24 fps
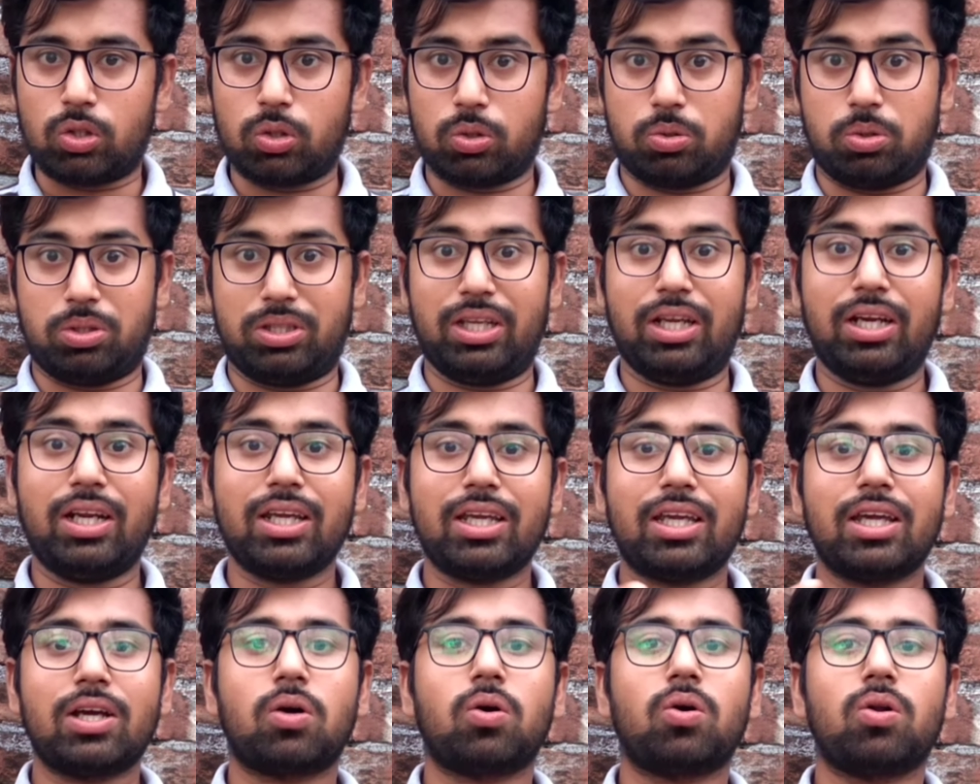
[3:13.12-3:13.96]
তো তিনি
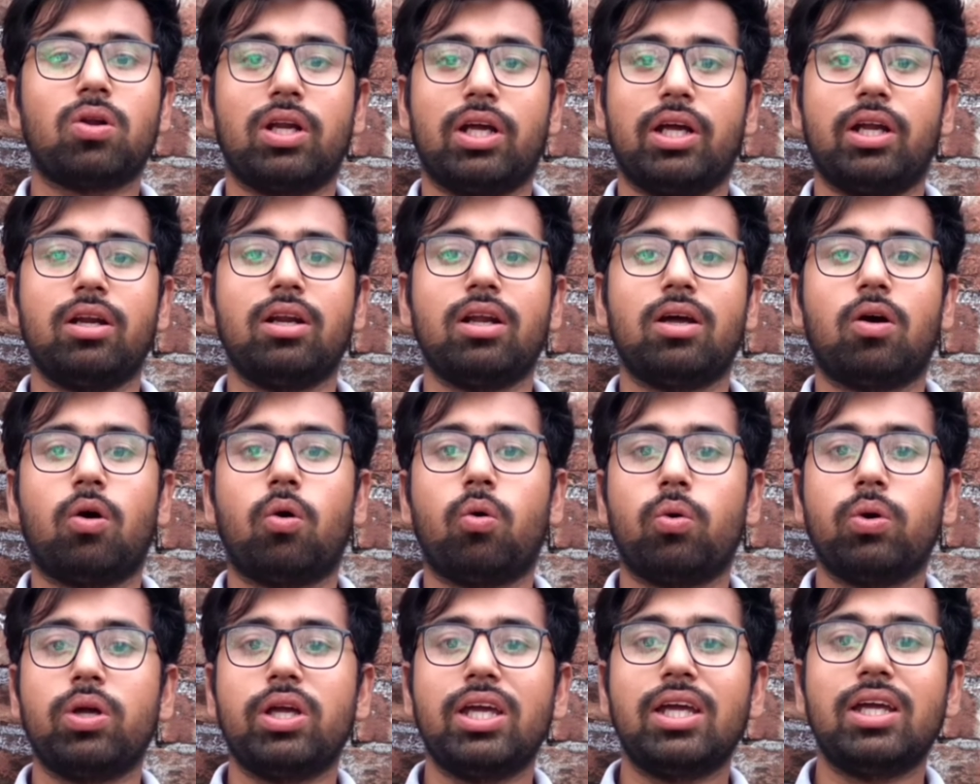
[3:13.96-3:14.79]
কি করলেন
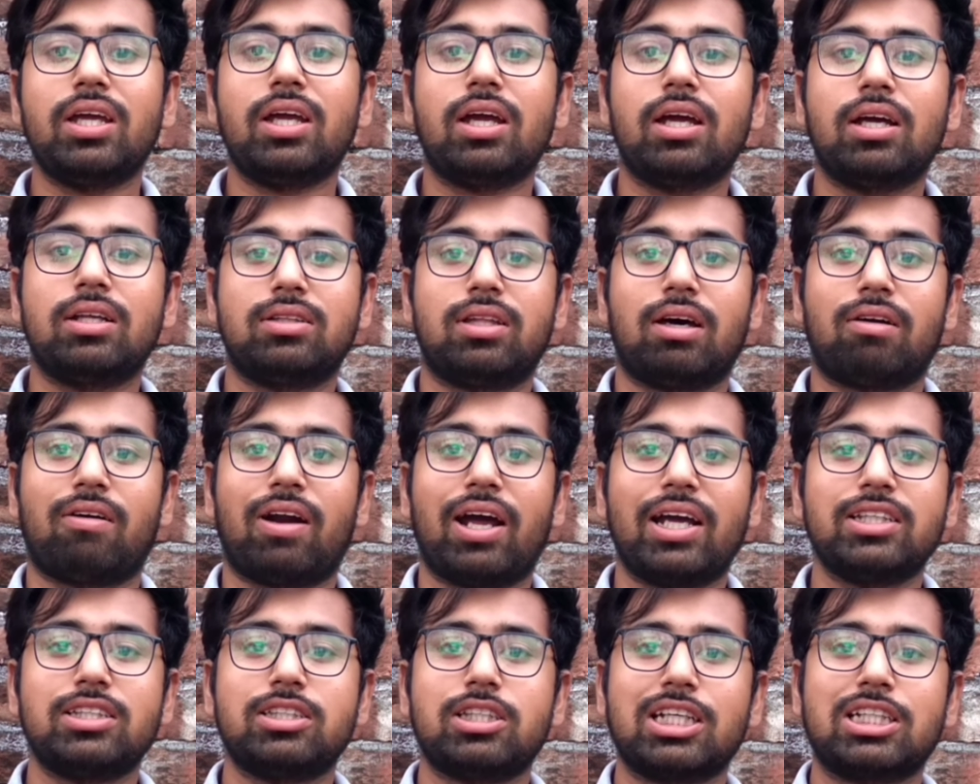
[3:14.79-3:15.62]
ওই দ্য
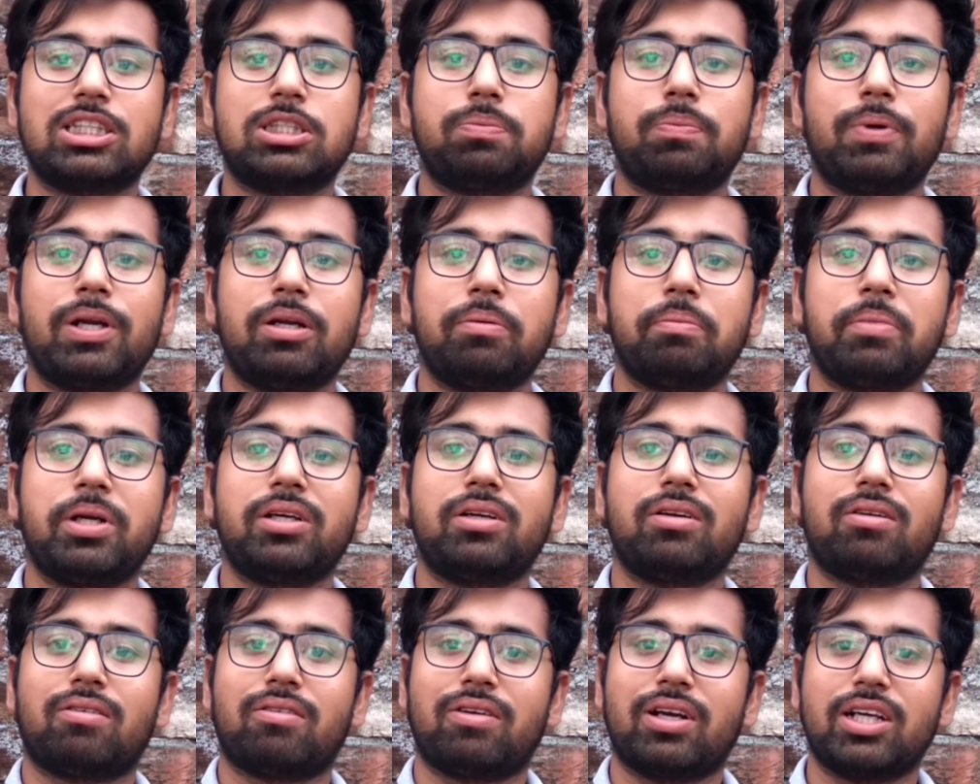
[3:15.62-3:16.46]
রাইস
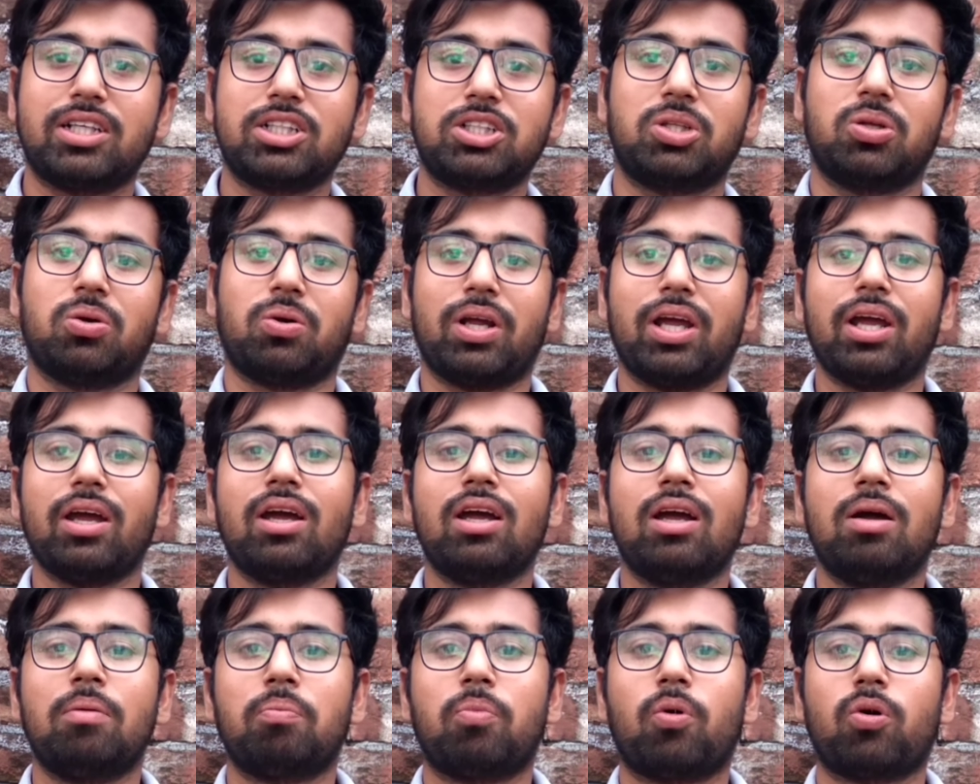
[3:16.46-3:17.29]
এক্সপেরিমেন্টের রেস ধরে
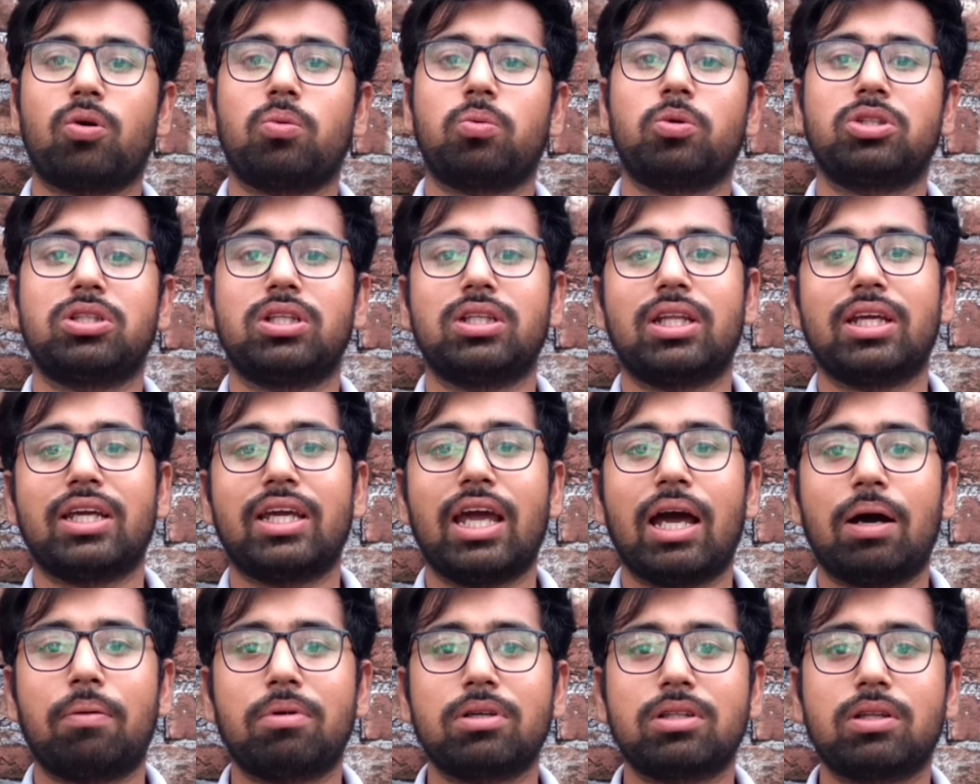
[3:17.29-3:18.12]
পরবর্তীতে
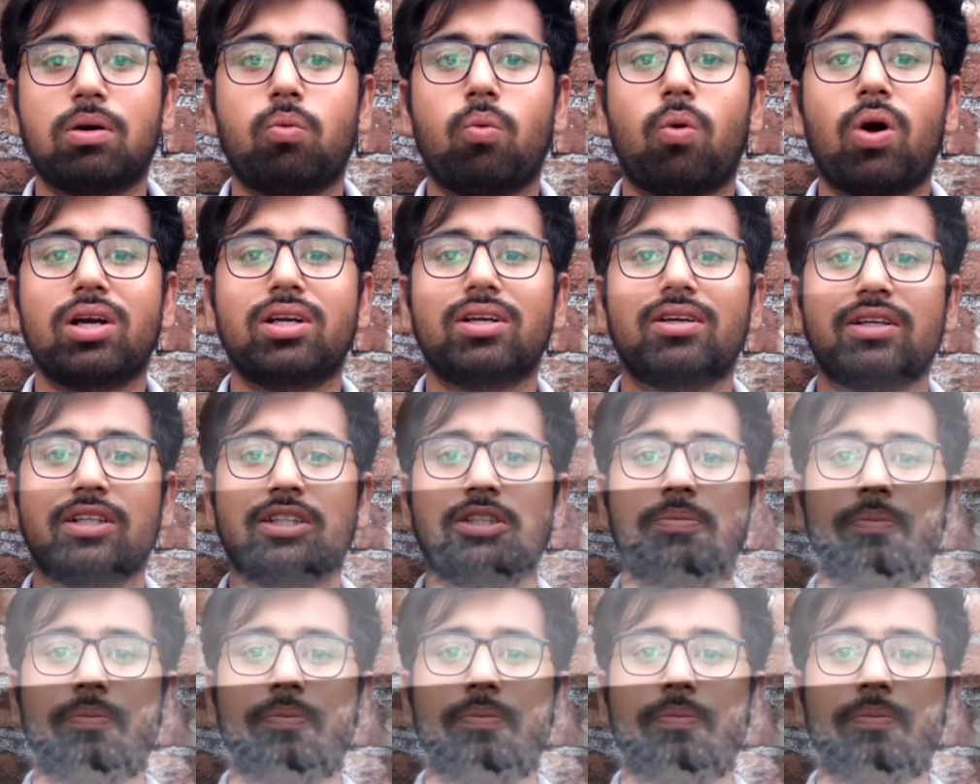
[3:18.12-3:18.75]
গিয়ে আবার দ্য ওয়াটার